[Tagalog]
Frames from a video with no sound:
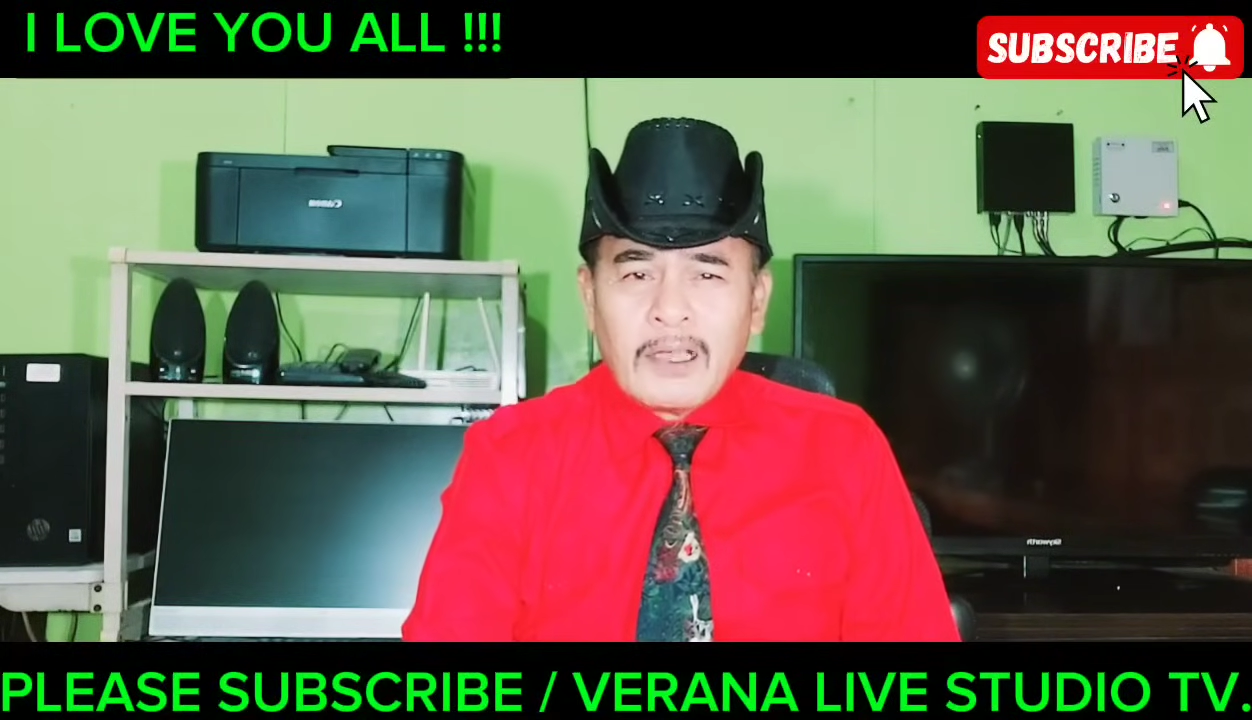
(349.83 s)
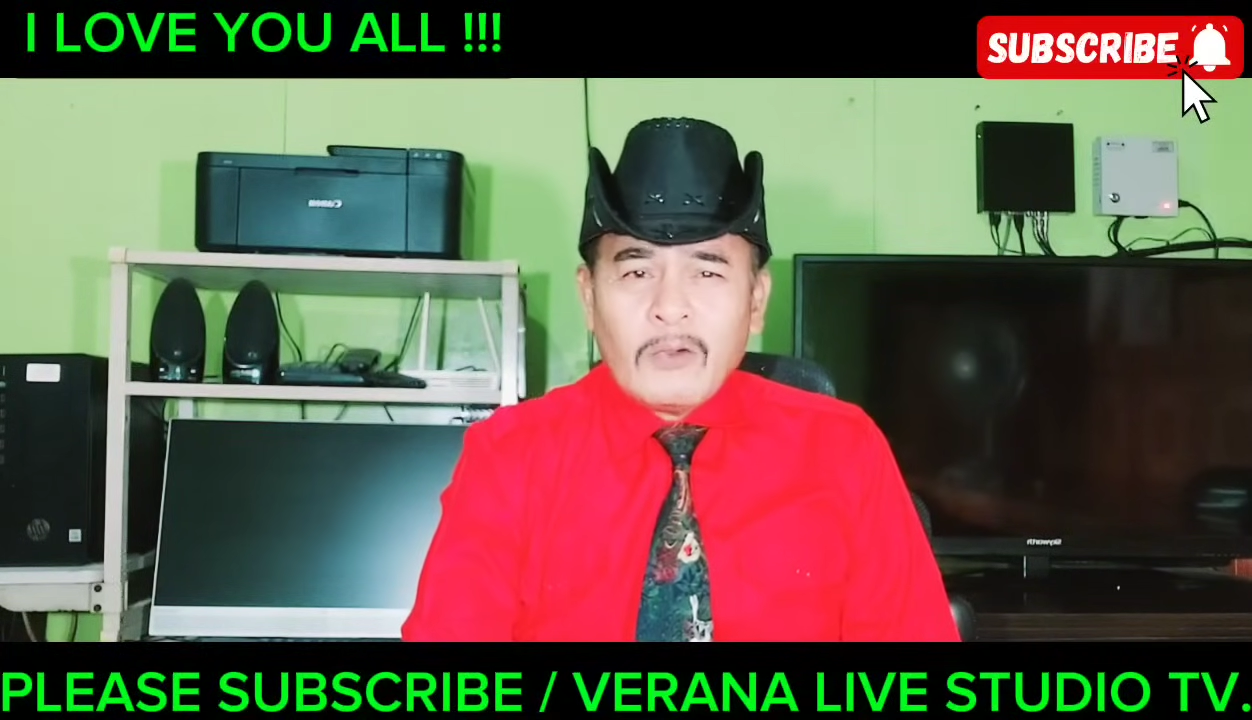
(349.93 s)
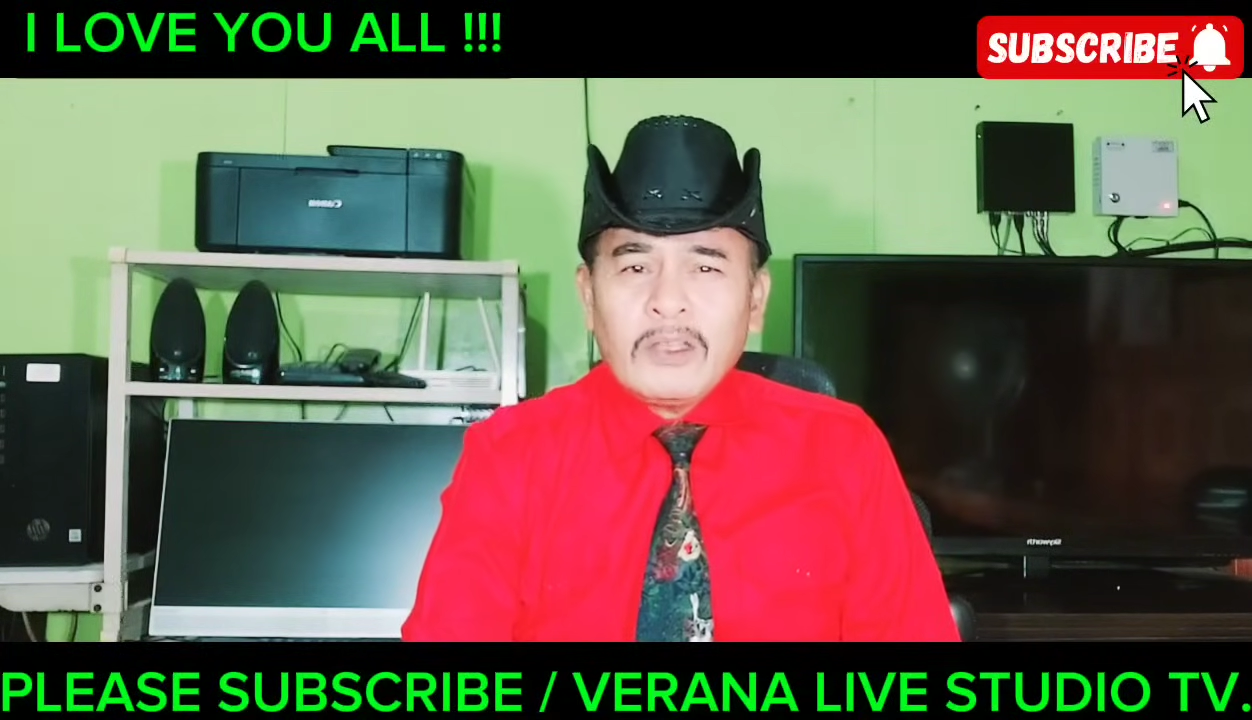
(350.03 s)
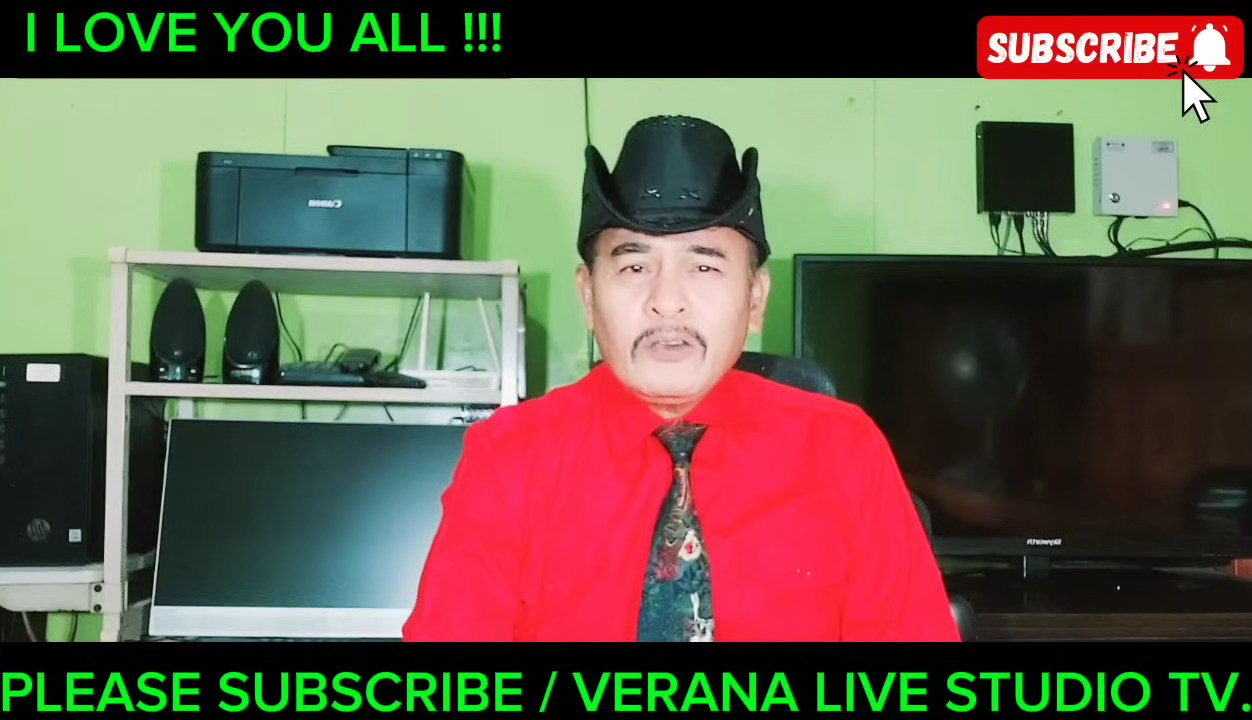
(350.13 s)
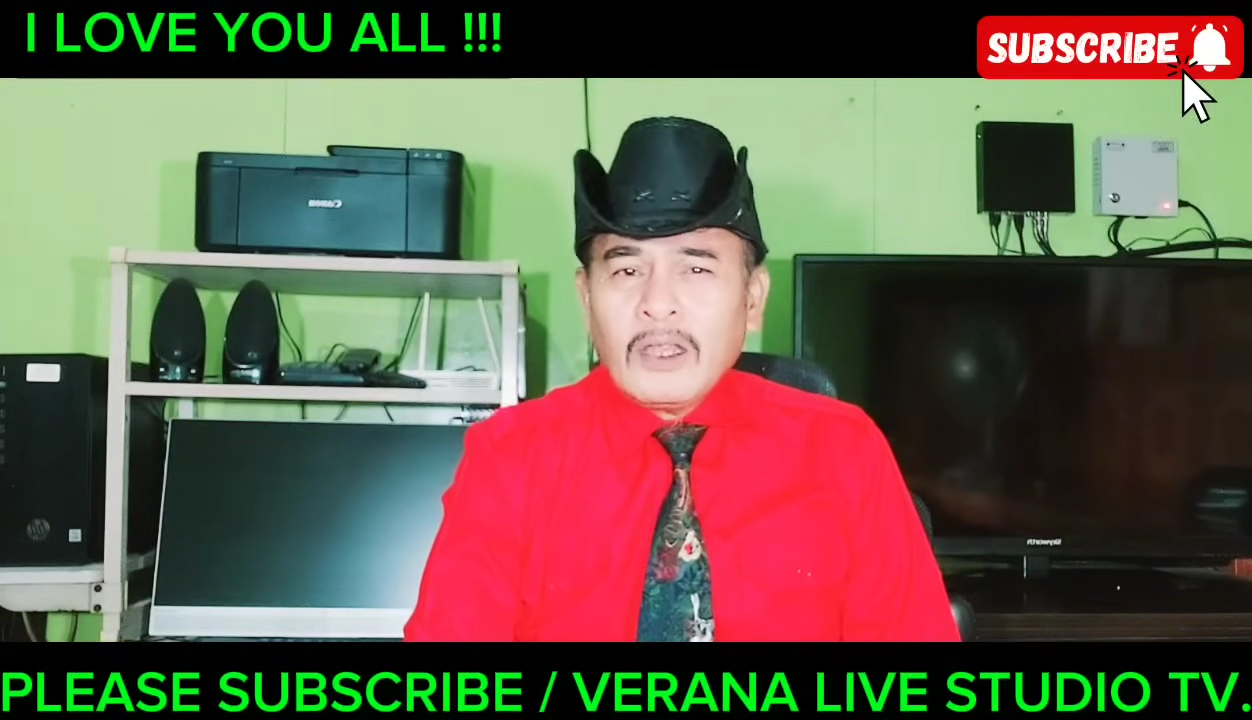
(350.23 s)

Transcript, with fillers: gawin nyo